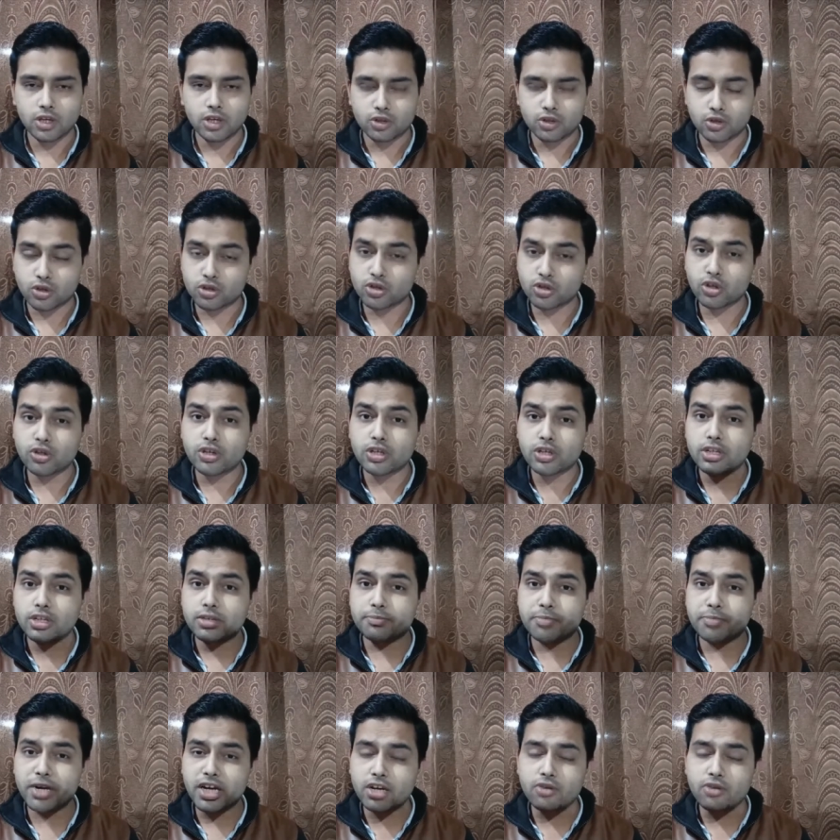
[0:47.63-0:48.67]
दोस्तों
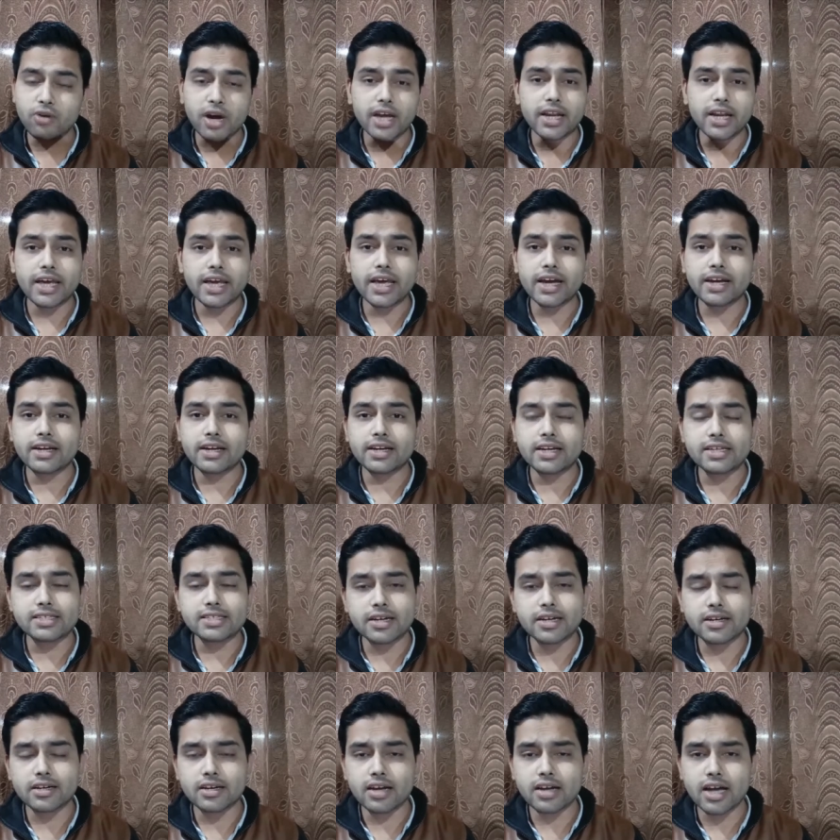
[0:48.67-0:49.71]
बिटकॉइन एक
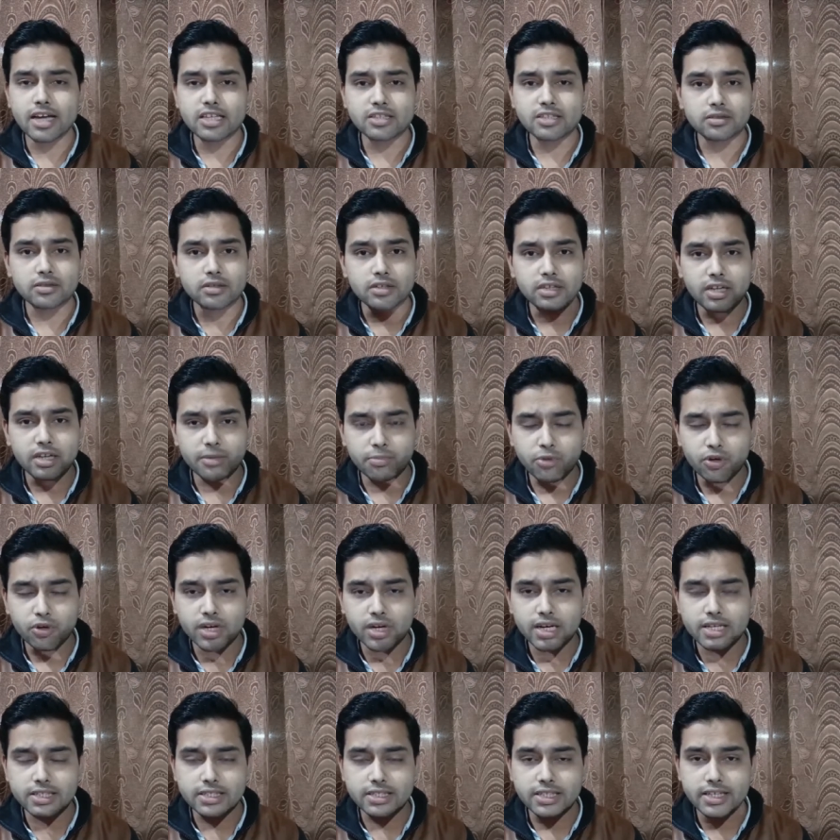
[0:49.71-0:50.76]
डिसेंट्रलाइज क्रिप्टो
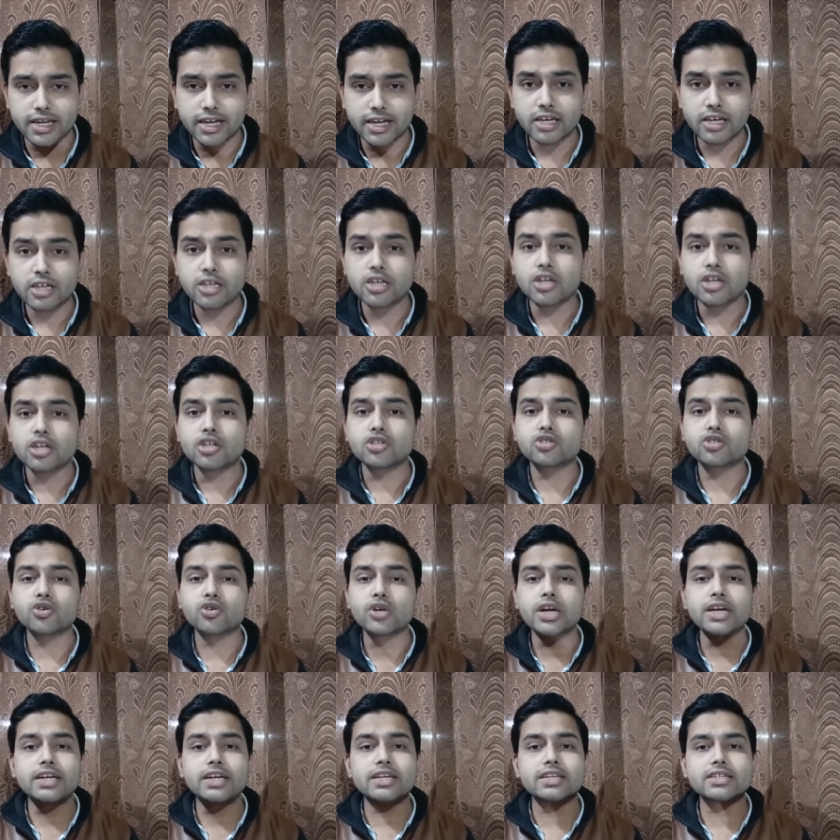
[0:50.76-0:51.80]
करेंसी है जो
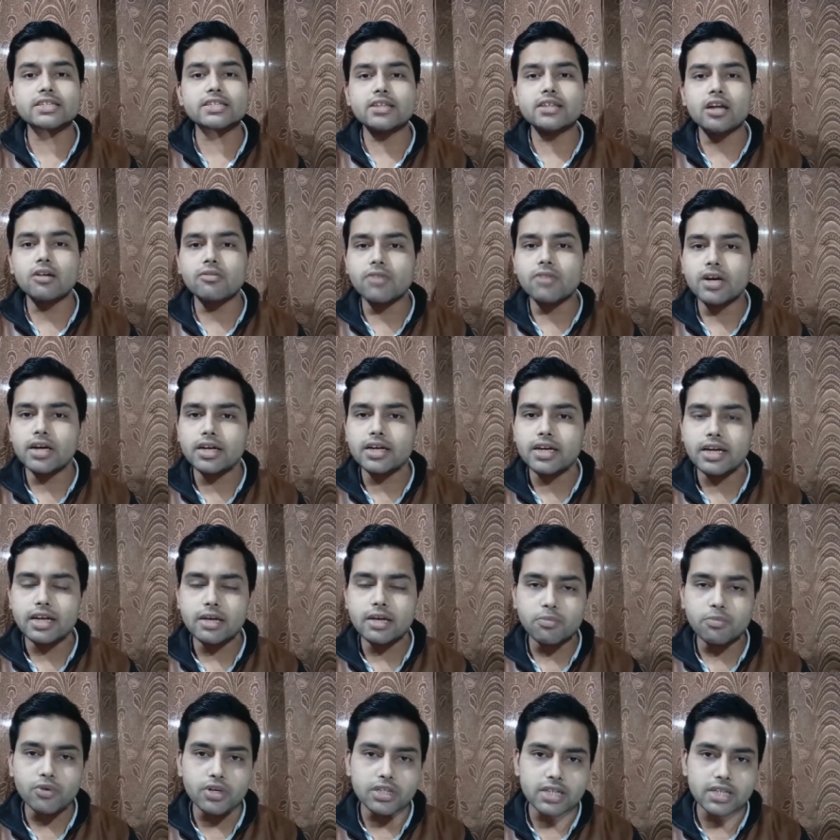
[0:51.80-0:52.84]
कि डिजिटल वर्ल्ड के लिए
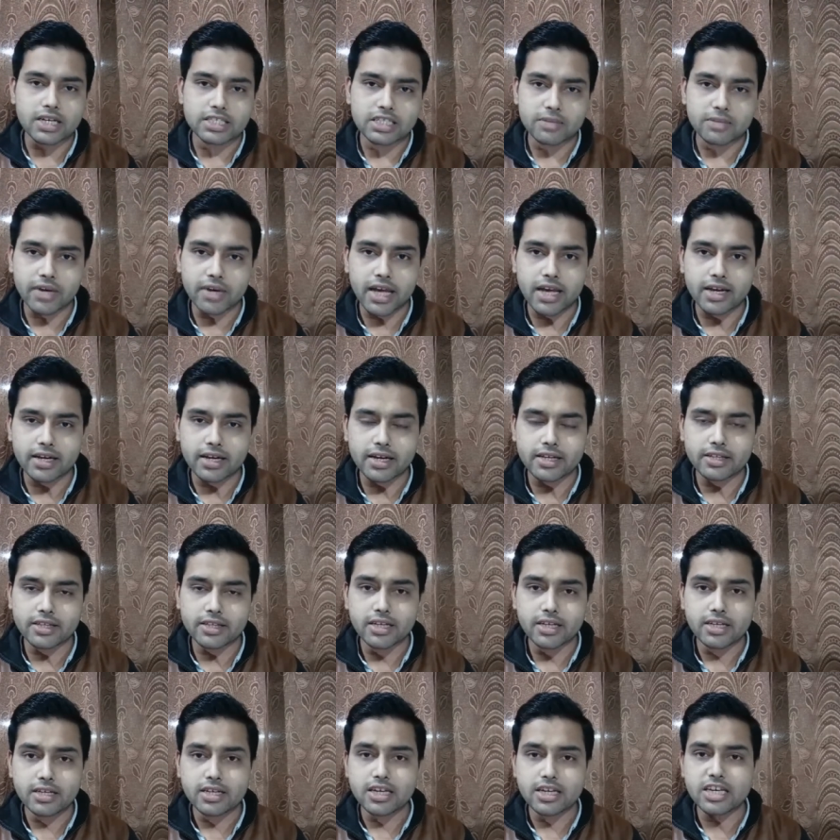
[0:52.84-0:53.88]
पूरी तरह से बनाई गई थी
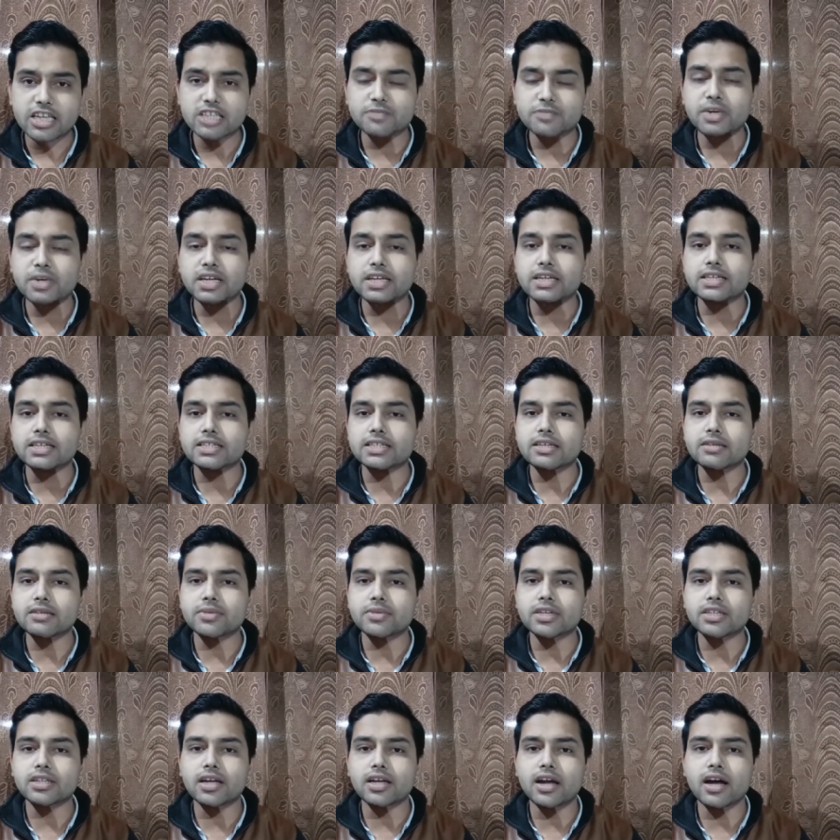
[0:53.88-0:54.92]
इसमें किसी
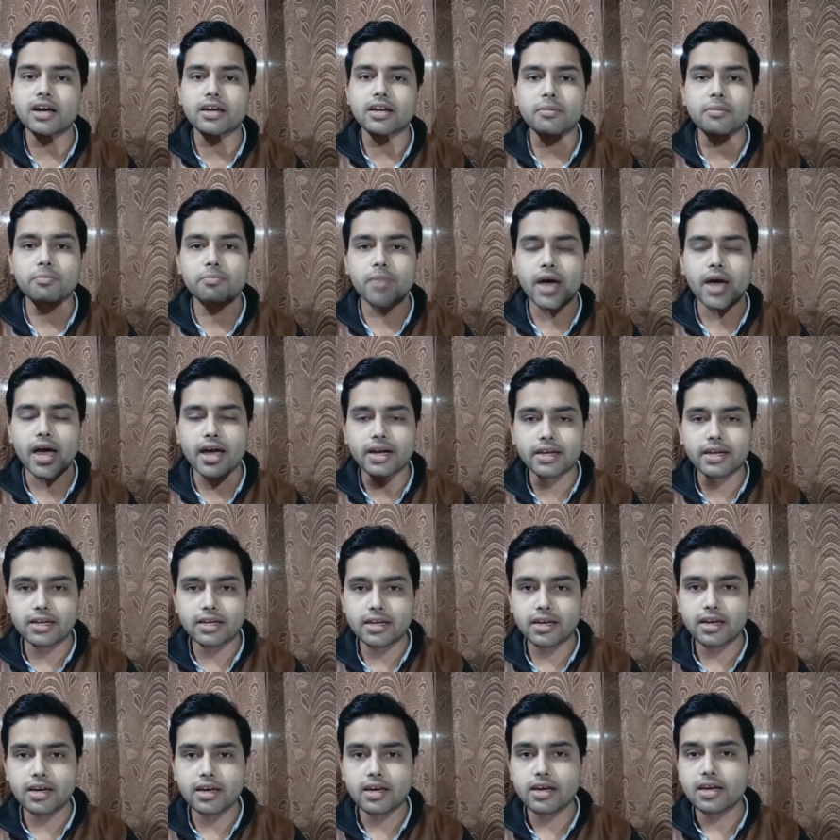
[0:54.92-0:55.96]
भी तरह के बैंक
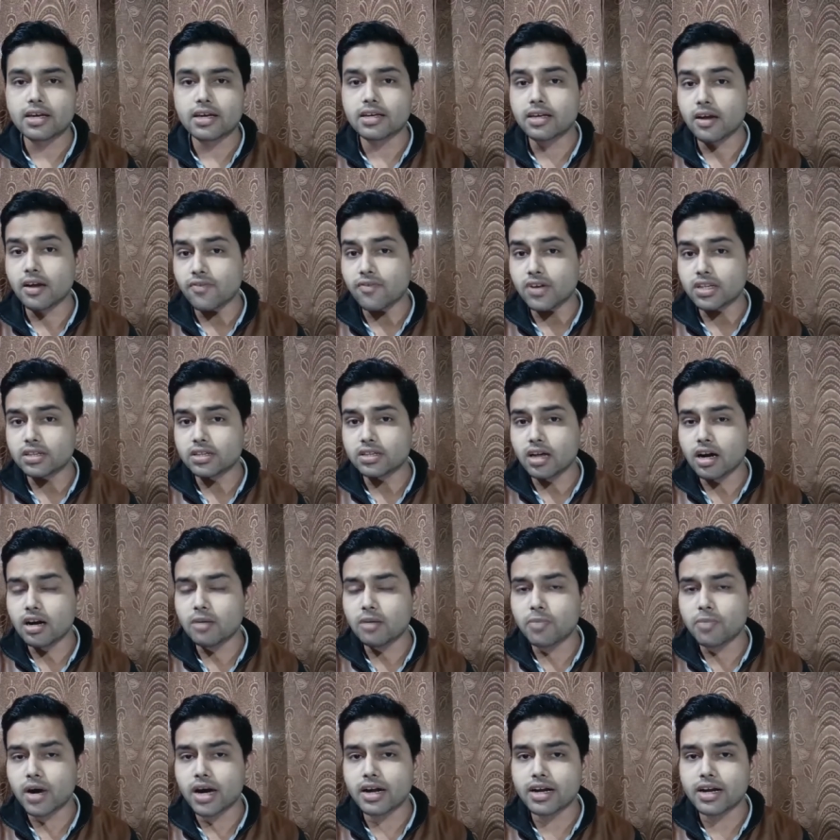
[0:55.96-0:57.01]
की या फिर
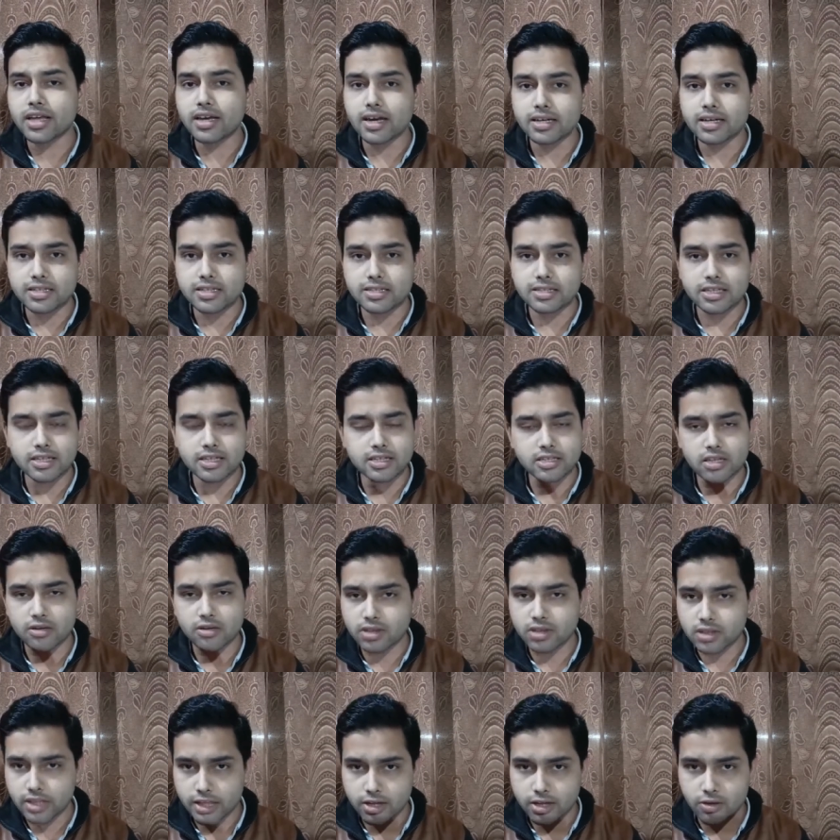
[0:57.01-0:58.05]
थर्ड पार्टी एजेंसी की
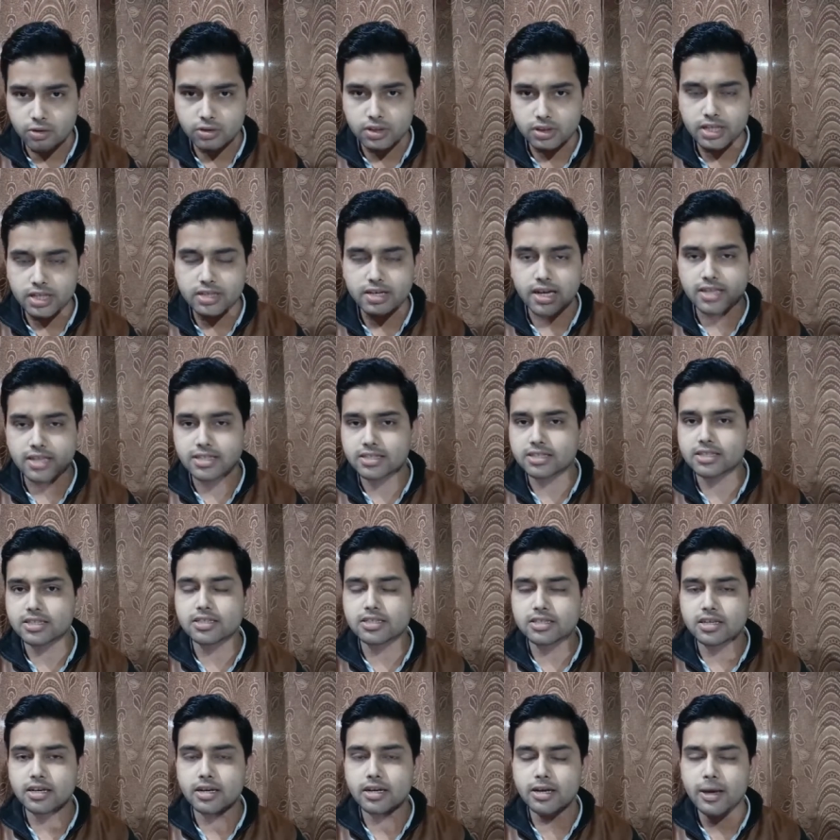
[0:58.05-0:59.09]
जरूरत नहीं होती ट्रांजेक्शन
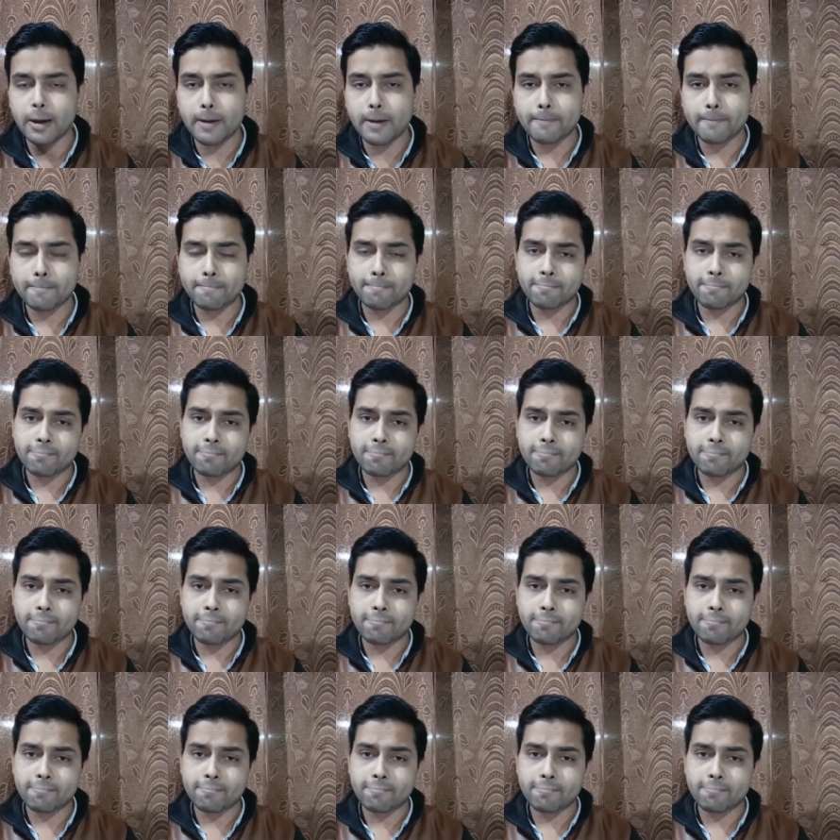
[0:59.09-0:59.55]
के लिए